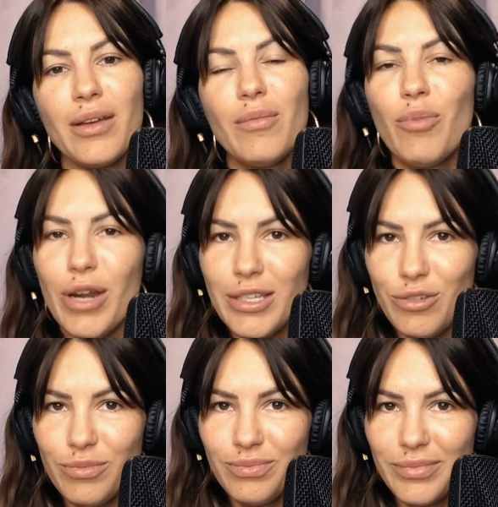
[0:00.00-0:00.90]
Por
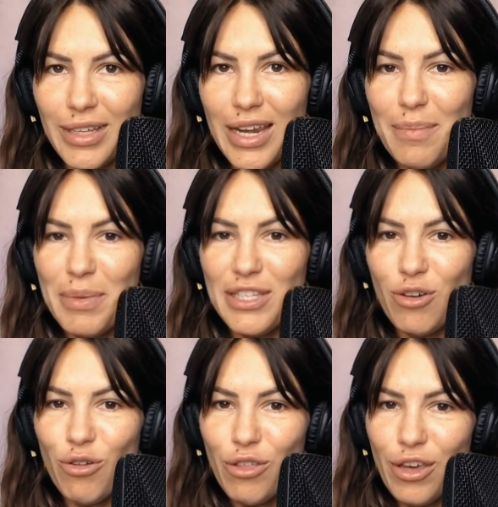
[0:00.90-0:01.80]
eso, el
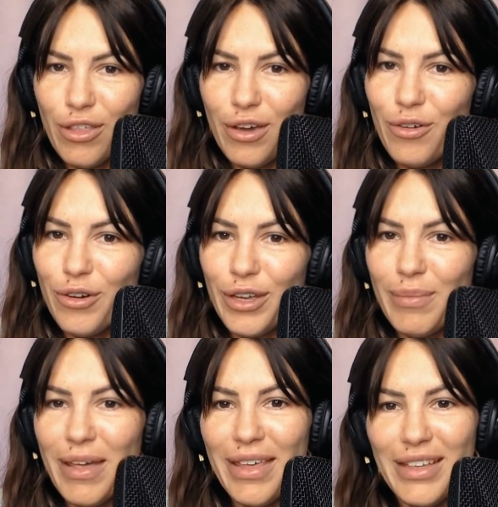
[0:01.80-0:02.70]
episodio de hoy
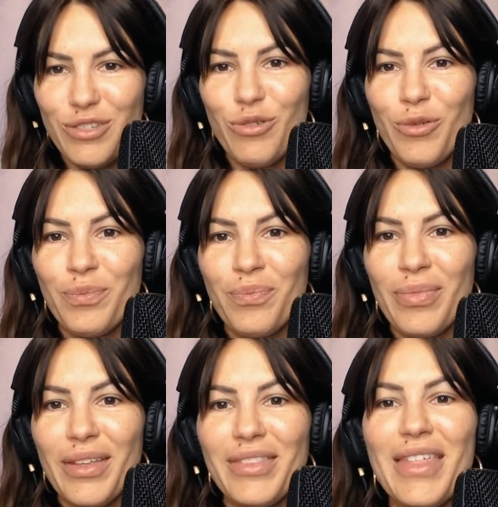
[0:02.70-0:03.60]
va de eso,
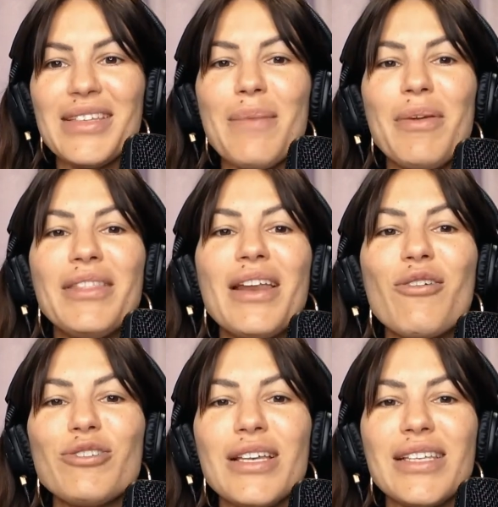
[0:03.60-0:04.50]
de desaprender
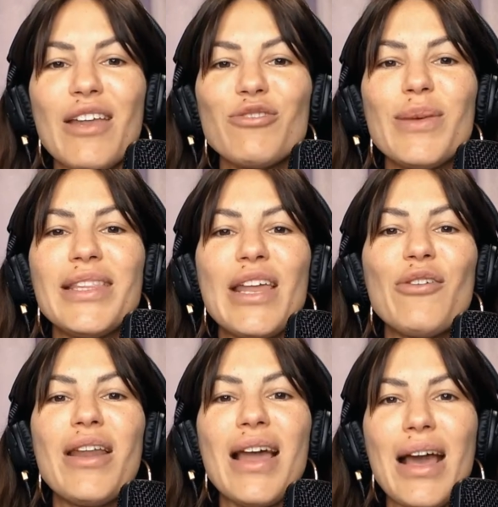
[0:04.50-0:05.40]
cosas que nos
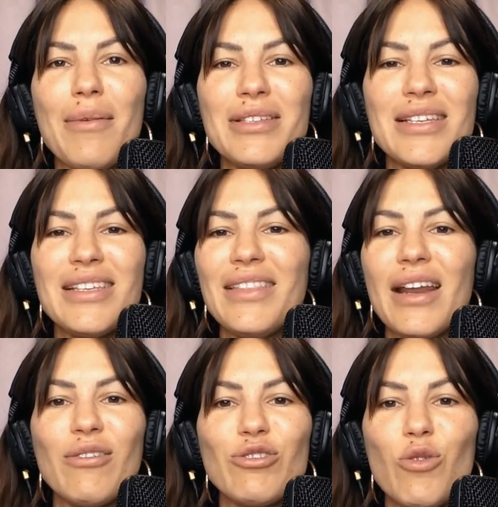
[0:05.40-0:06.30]
metieron en la cabeza sin
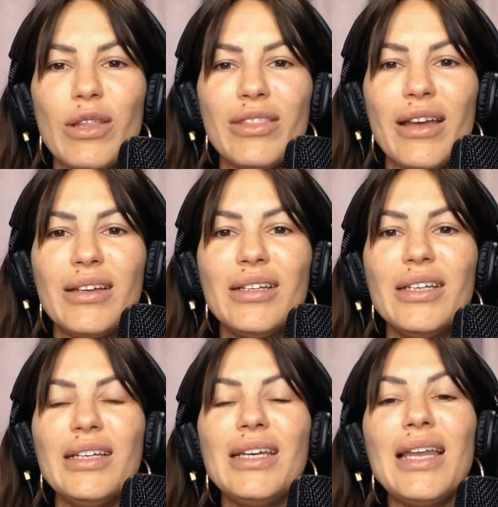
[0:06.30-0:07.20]
darnos cuenta
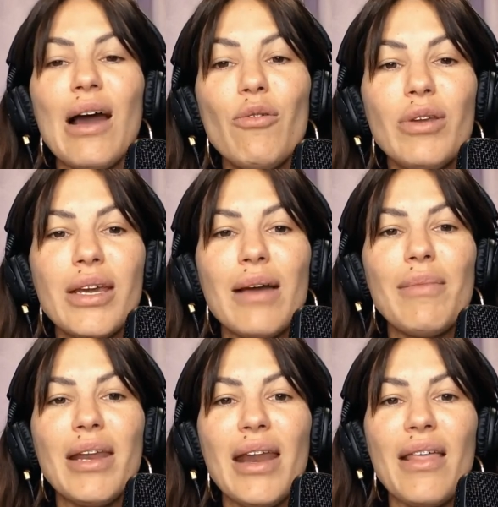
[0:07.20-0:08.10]
y la única
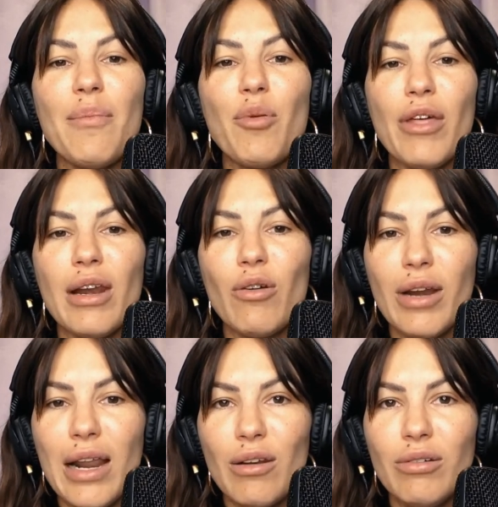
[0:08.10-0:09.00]
manera de poder
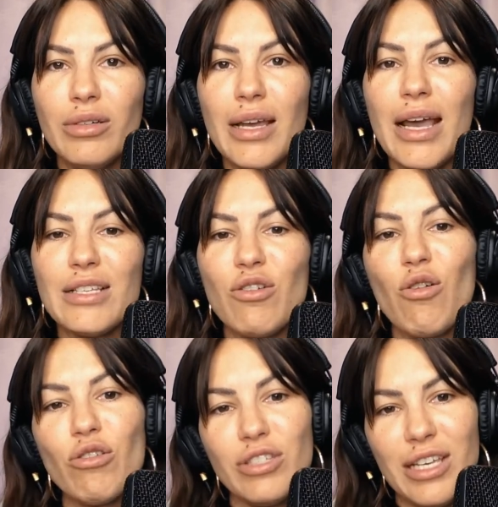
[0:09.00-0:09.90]
lograrlo es con
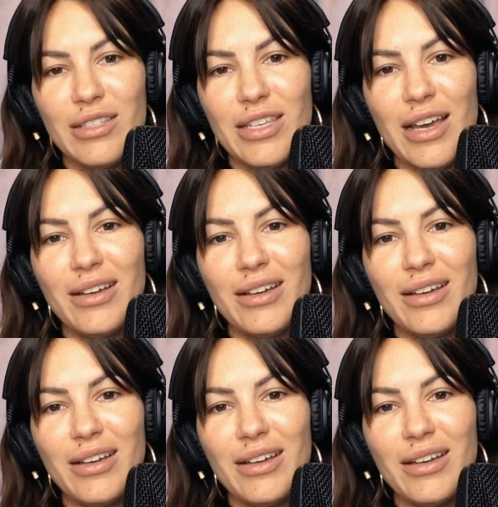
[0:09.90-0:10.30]
conciencia.